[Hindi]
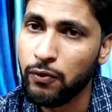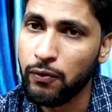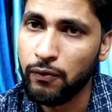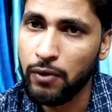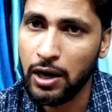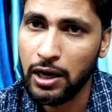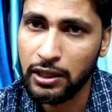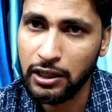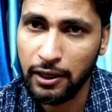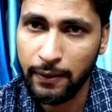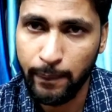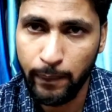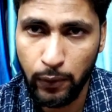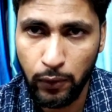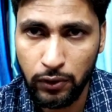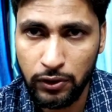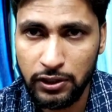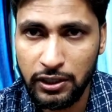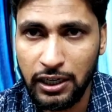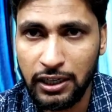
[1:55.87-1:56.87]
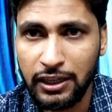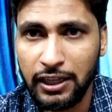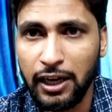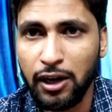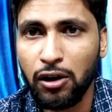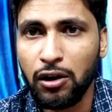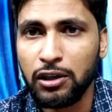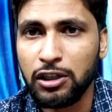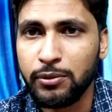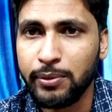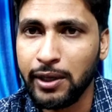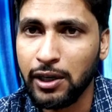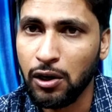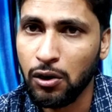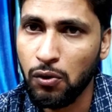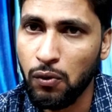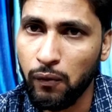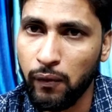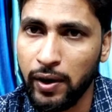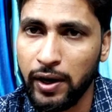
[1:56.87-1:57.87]
वो वहाँ तक पहुँच जाता है और
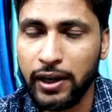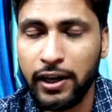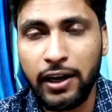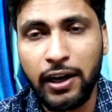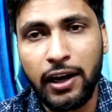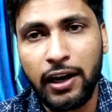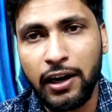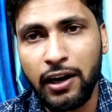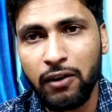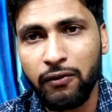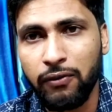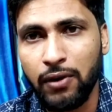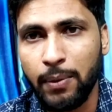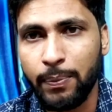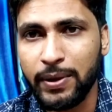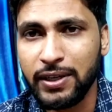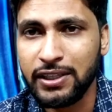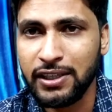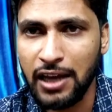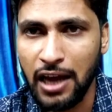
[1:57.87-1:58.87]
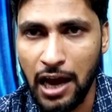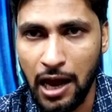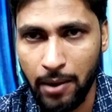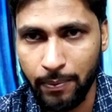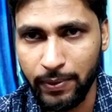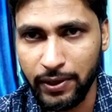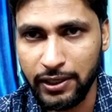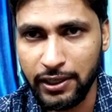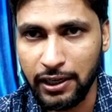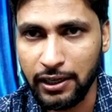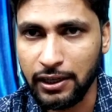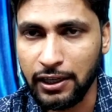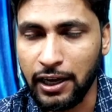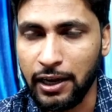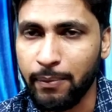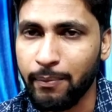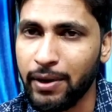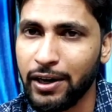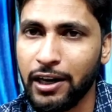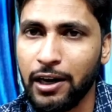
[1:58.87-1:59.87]
स्पीकर को वर्क करा कर वापस आ भी जाता
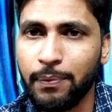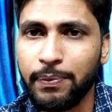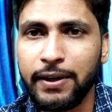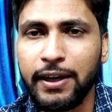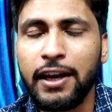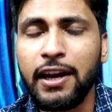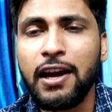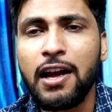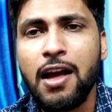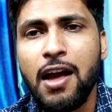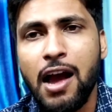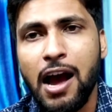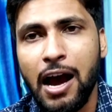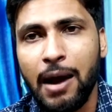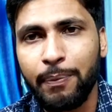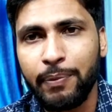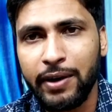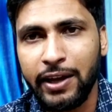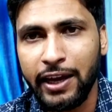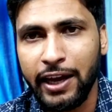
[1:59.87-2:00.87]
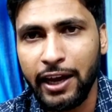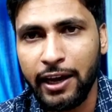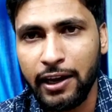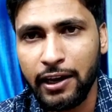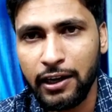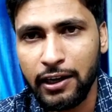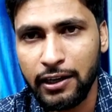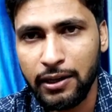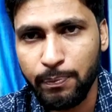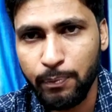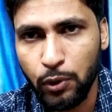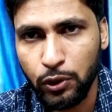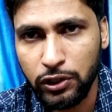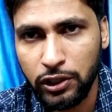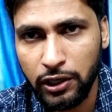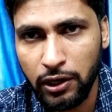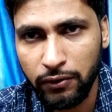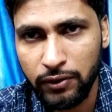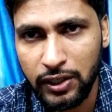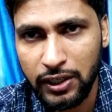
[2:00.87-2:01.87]
है मतलब कि आपने एक
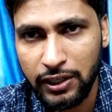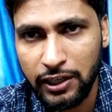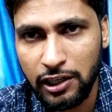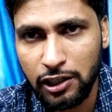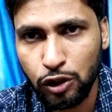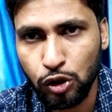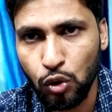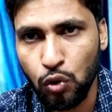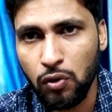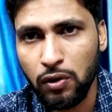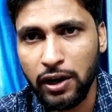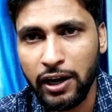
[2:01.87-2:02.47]
पॉजिटिव सिग्नल थ्रो